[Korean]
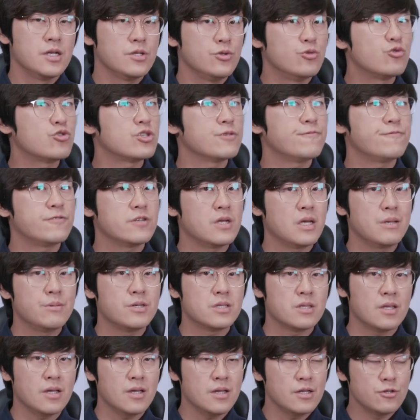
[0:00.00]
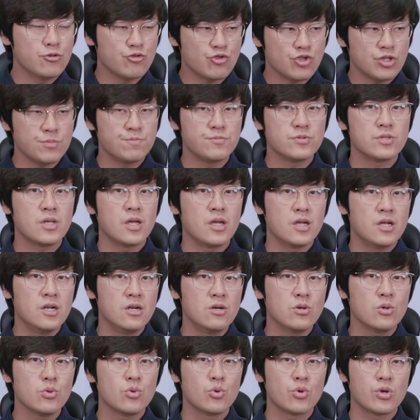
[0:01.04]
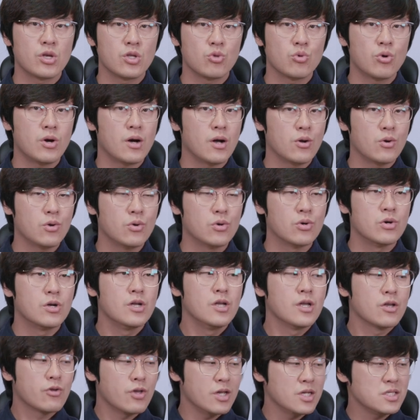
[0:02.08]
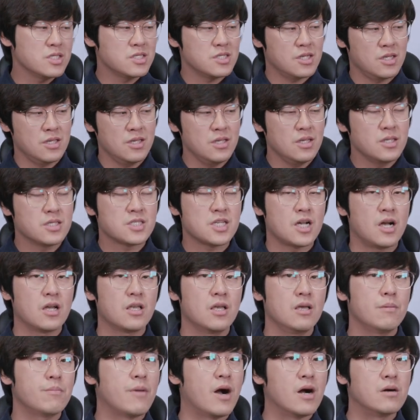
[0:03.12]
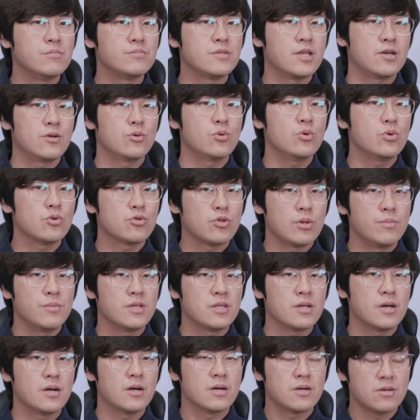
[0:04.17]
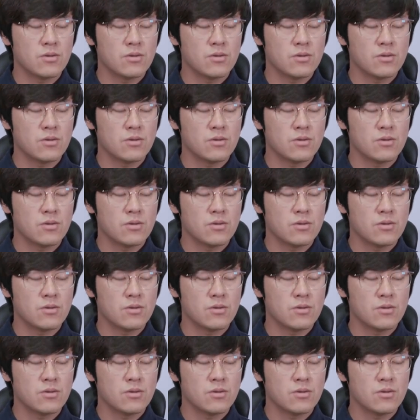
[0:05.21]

60프레임일 때 60분의 1로 놓기도 하고 굉장히 자기 마음대로 됩니다.